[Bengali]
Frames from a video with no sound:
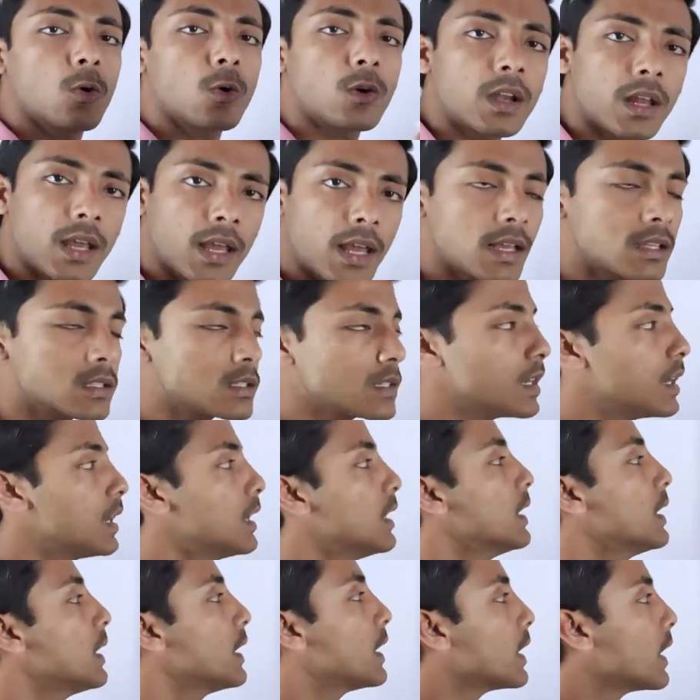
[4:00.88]
ঘটে গেছে
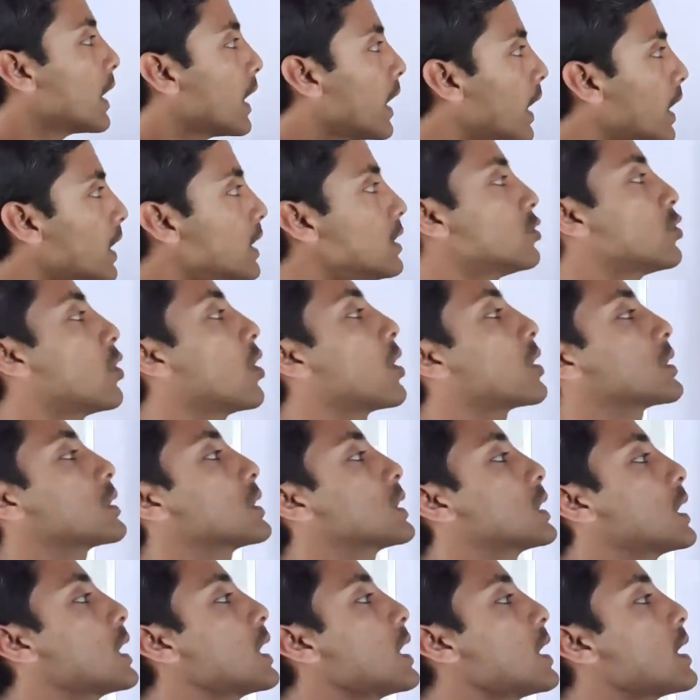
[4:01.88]
এই
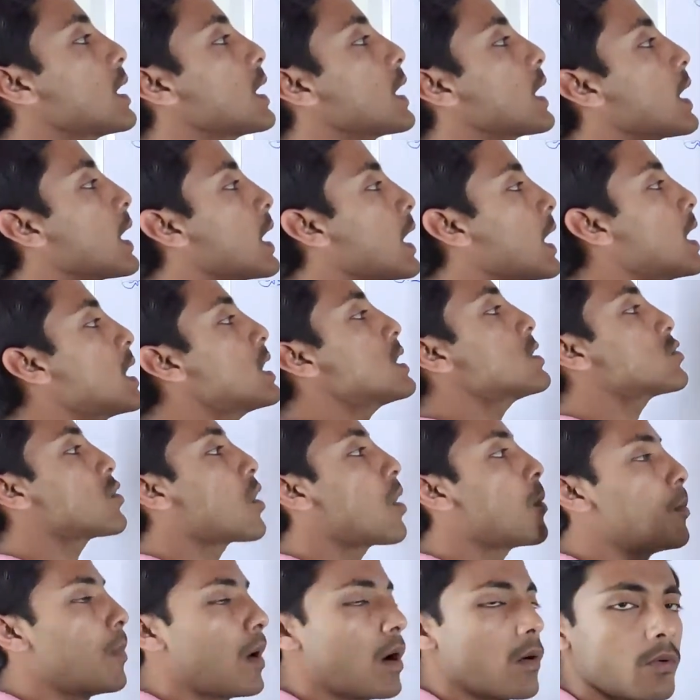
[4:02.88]
শর্তে এ এর
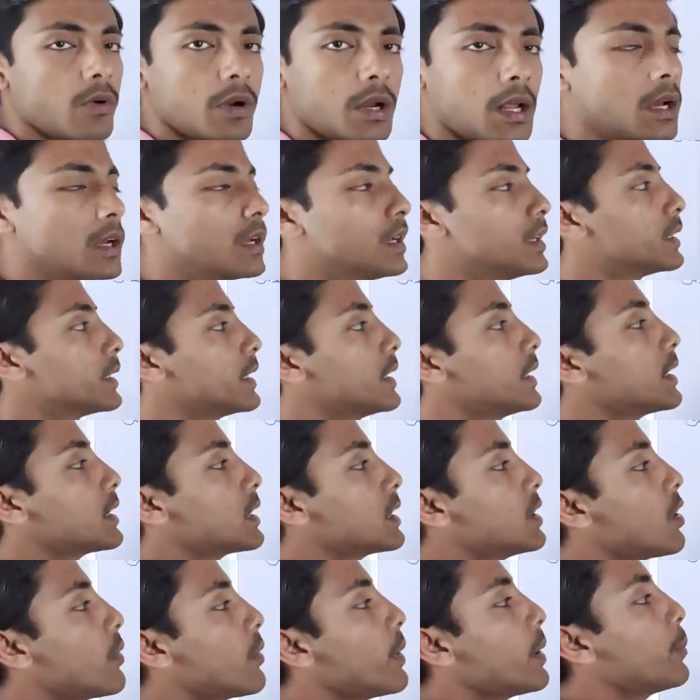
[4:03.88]
সম্ভাবনা সেটা
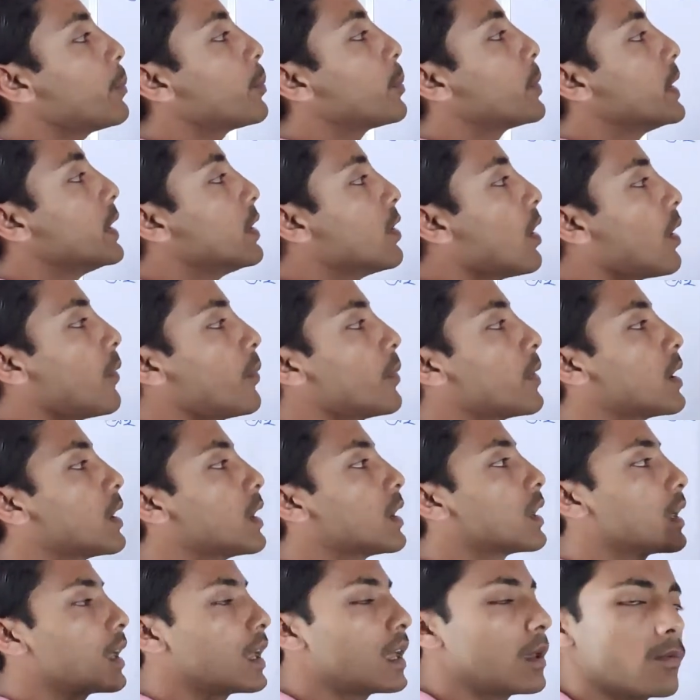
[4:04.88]
কি হবে পি অফ
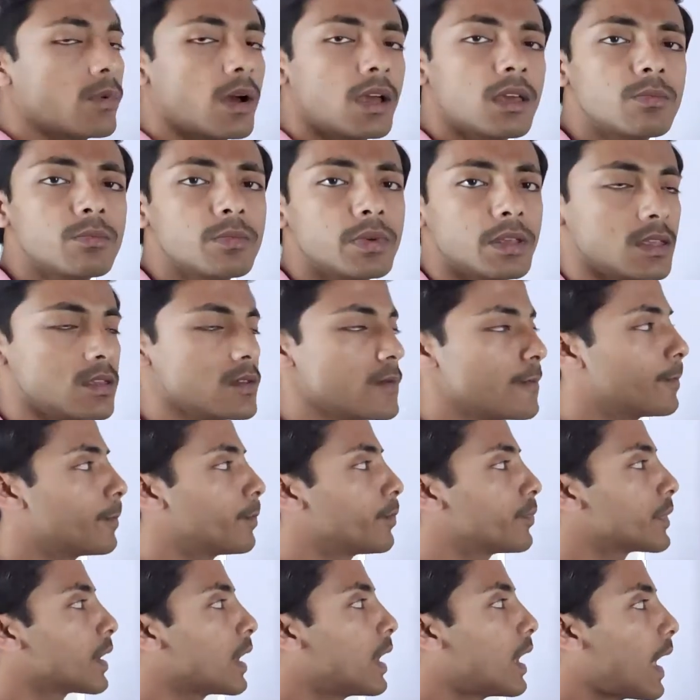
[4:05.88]
এ বাই বি
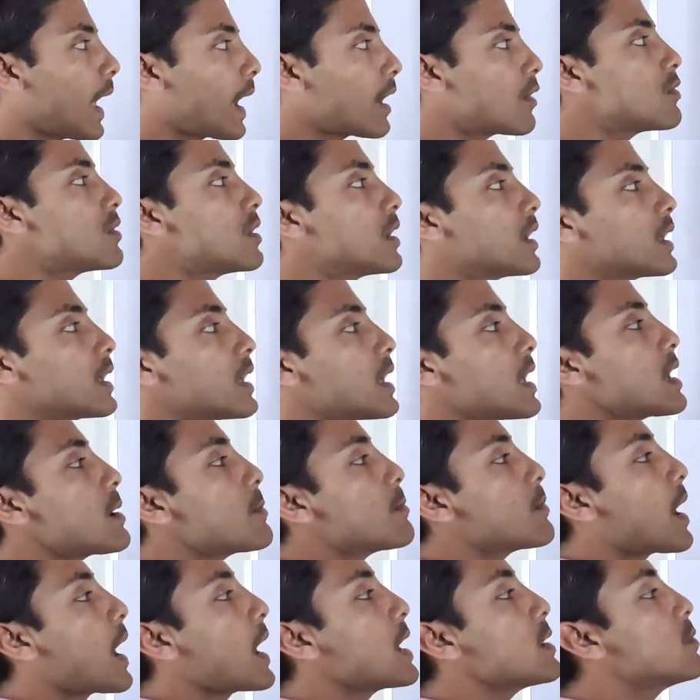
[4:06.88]
এখন এ
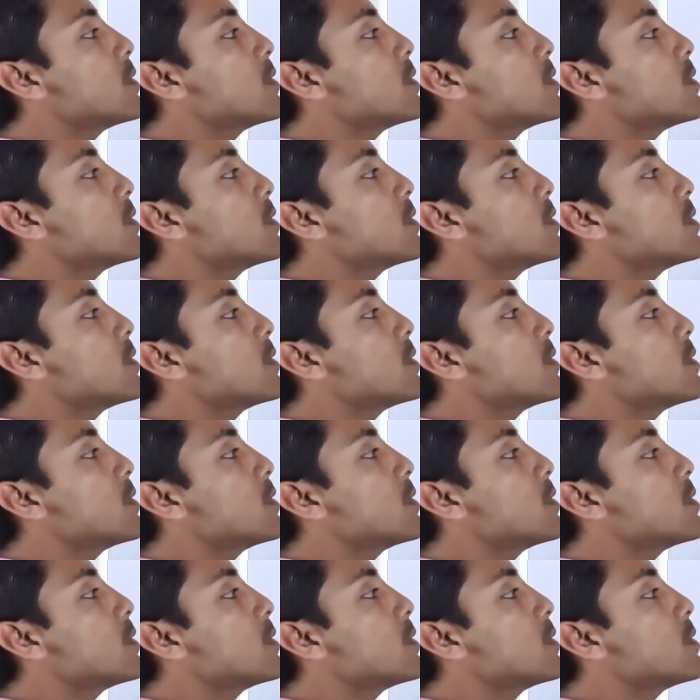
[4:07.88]
বাই